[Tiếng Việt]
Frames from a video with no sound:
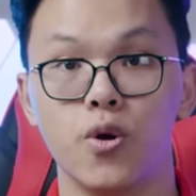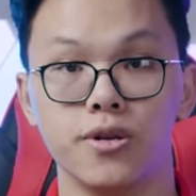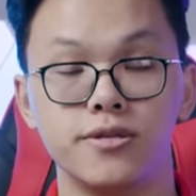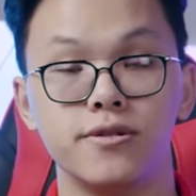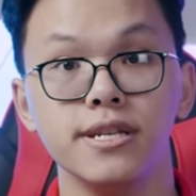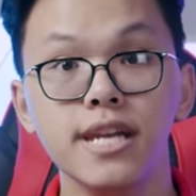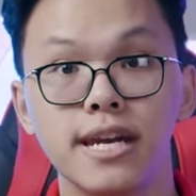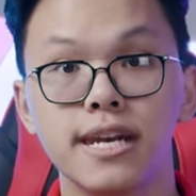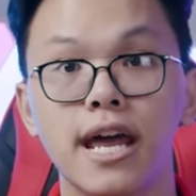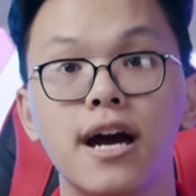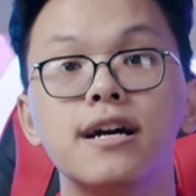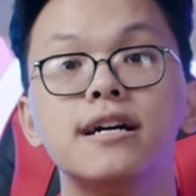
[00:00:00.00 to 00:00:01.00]
đổi từ điện
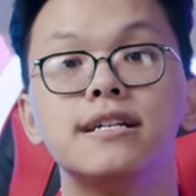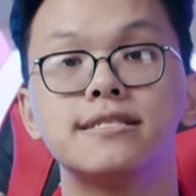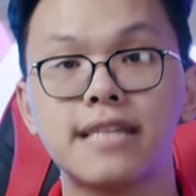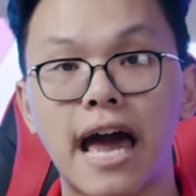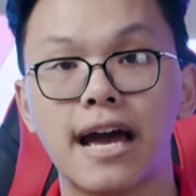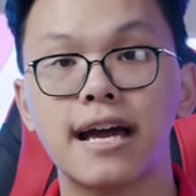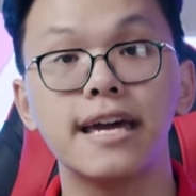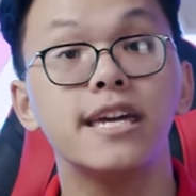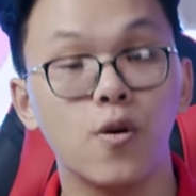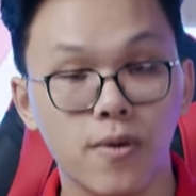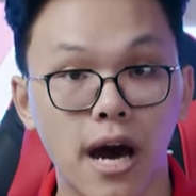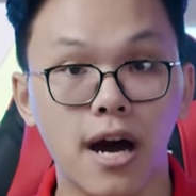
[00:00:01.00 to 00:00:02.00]
năng sang cái
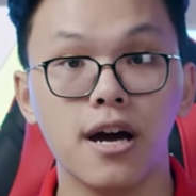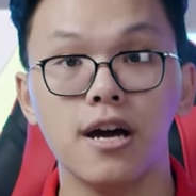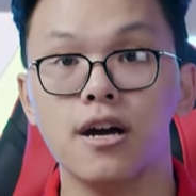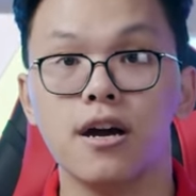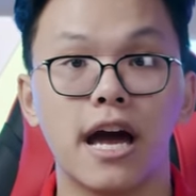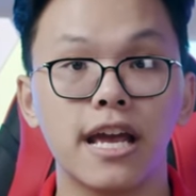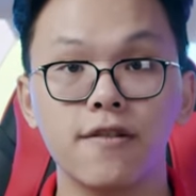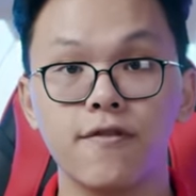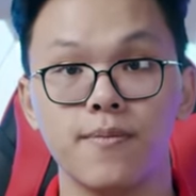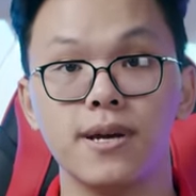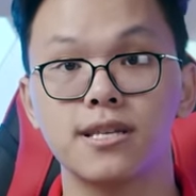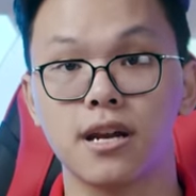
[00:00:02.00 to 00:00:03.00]
hiệu năng. Anh em
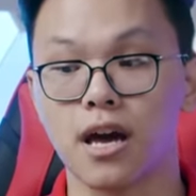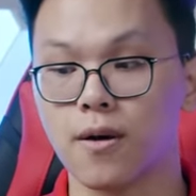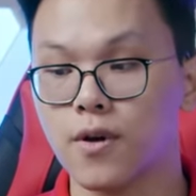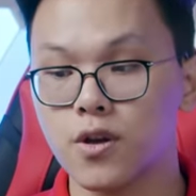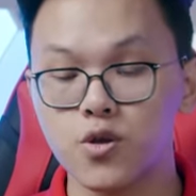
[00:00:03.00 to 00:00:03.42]
phải biết rằng là